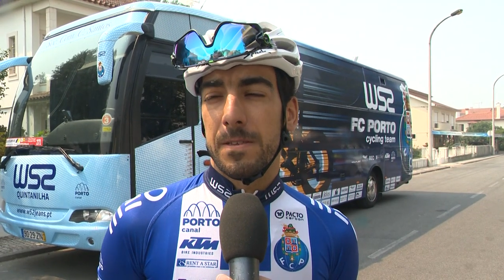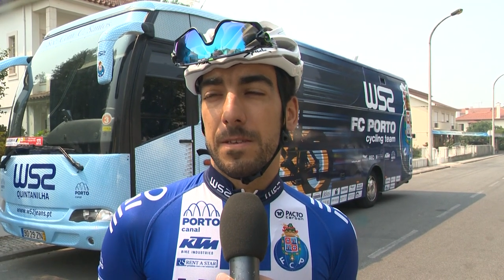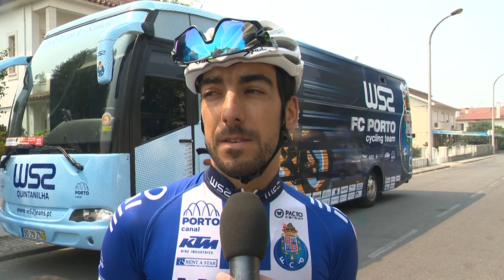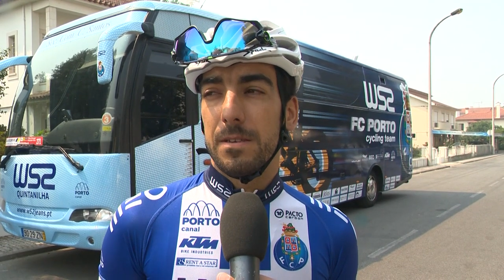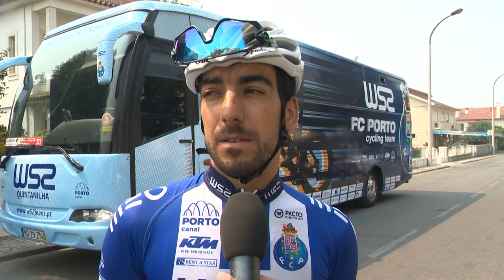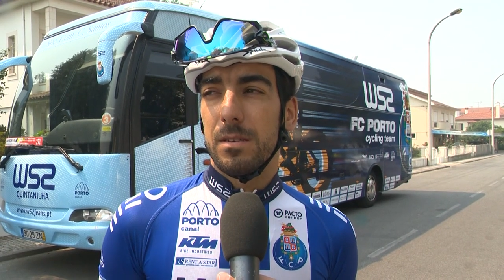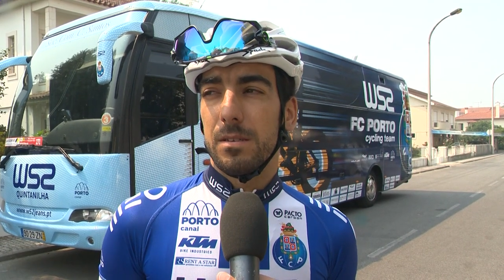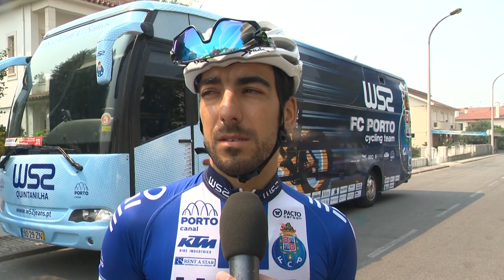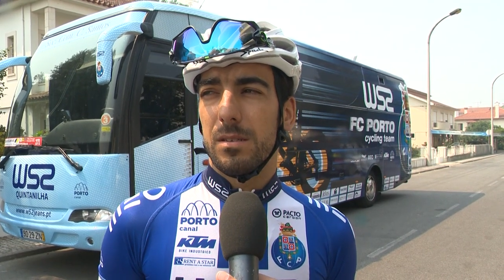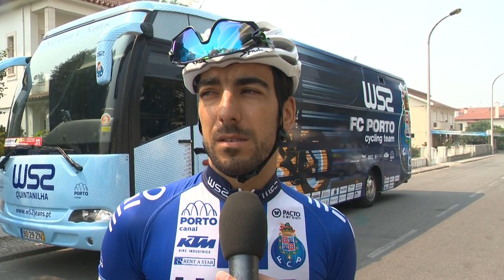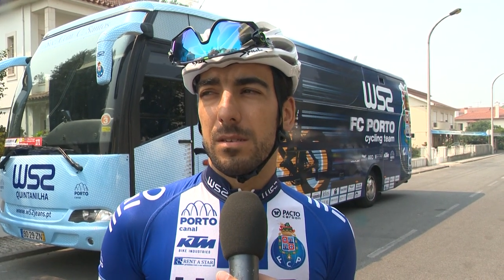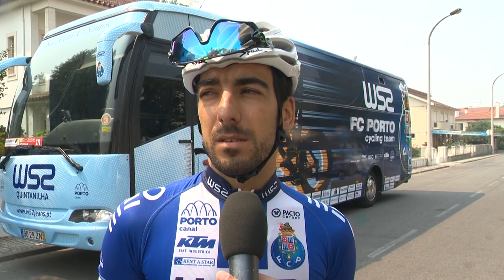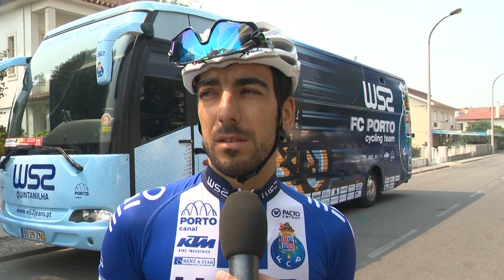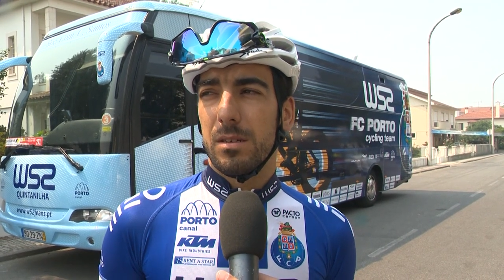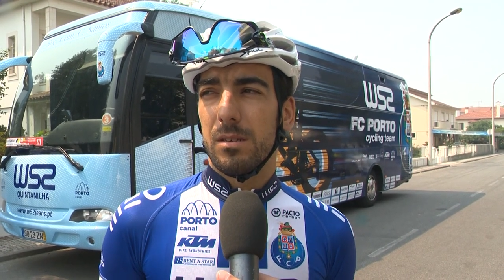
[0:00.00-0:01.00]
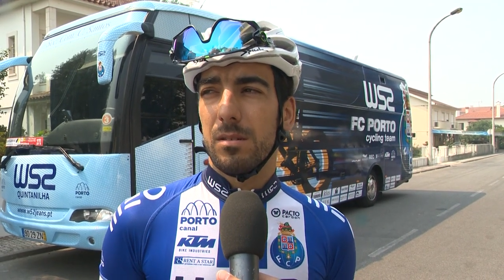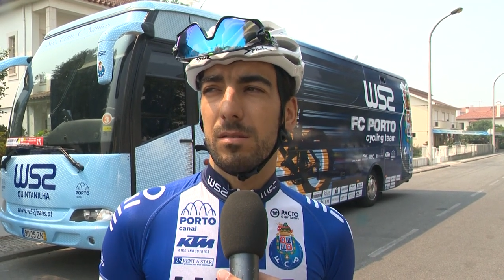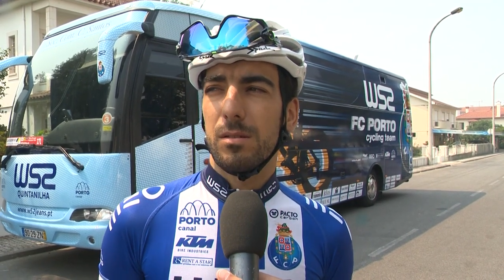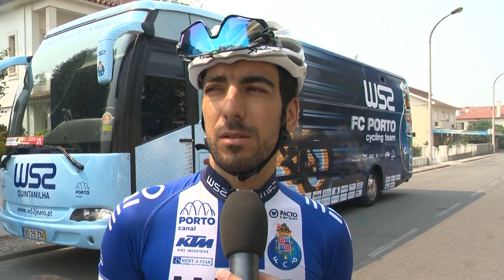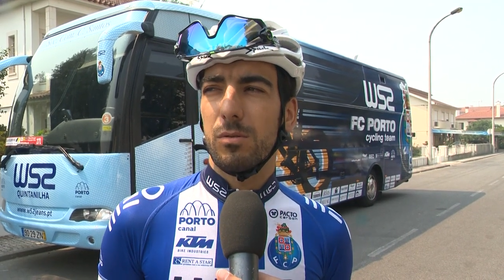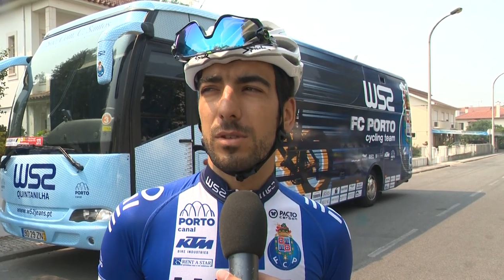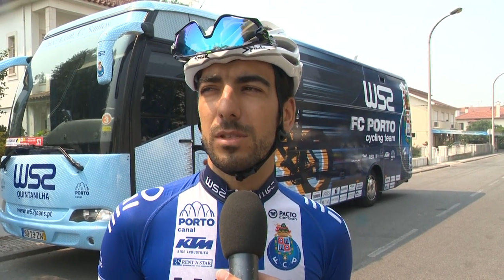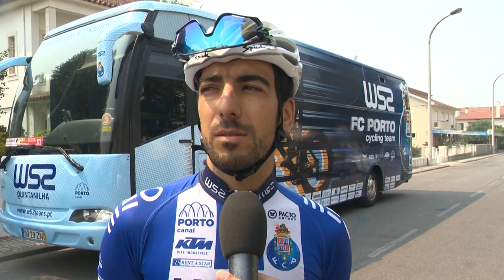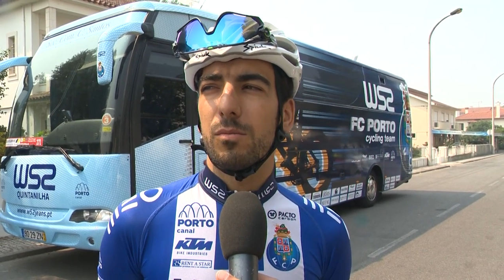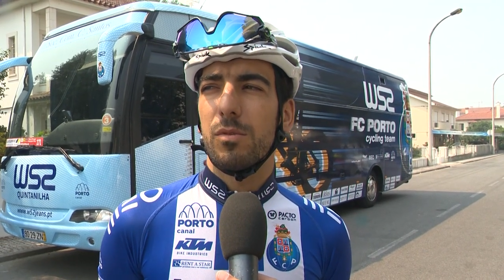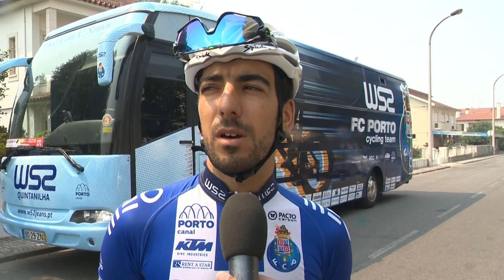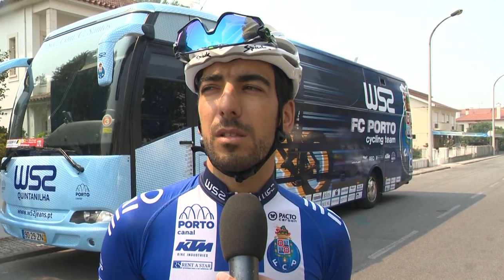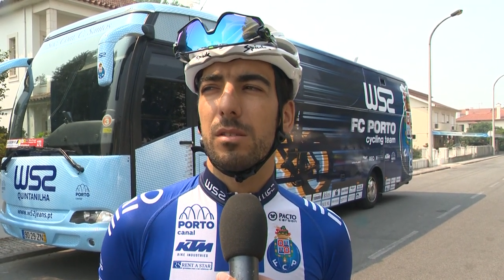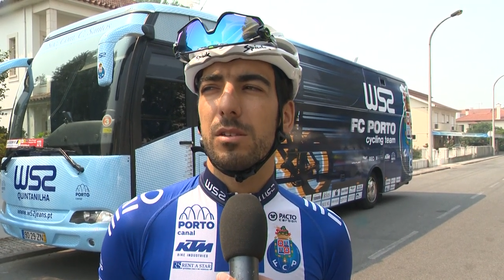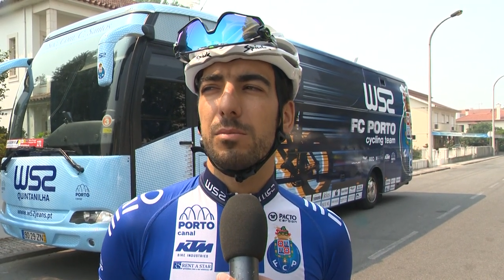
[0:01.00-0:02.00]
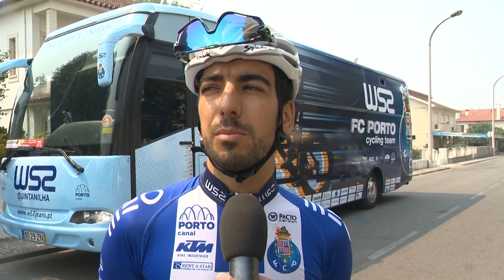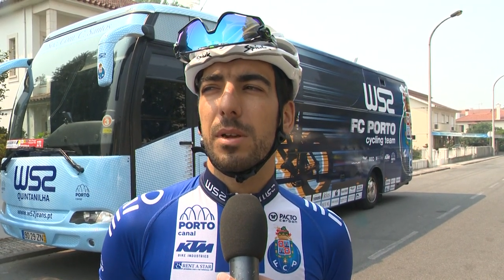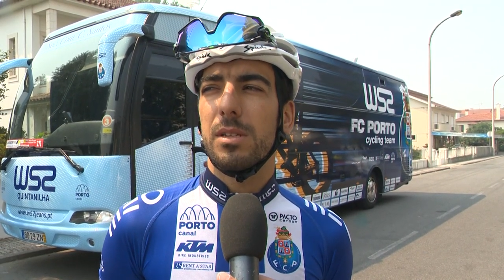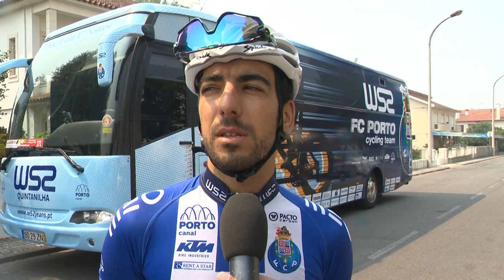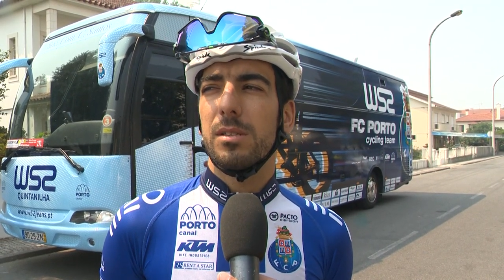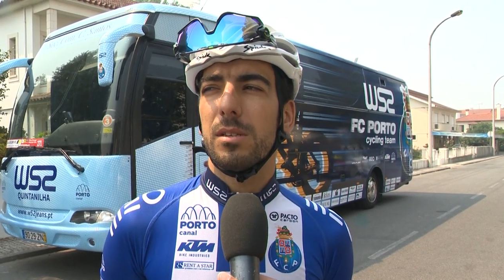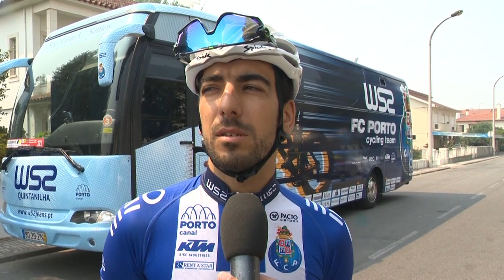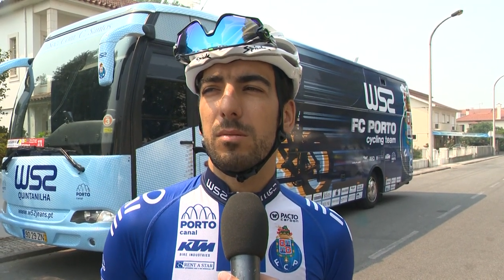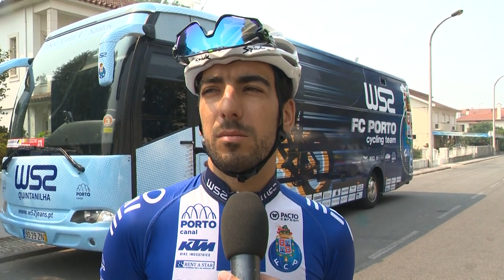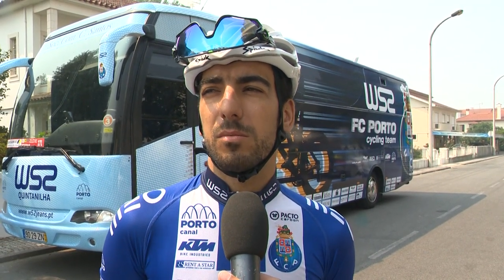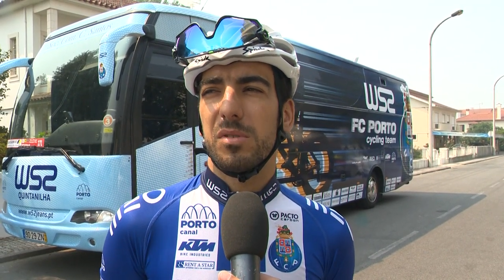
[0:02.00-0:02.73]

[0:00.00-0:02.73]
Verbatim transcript: e uh, estou assim um bocado na expectativa,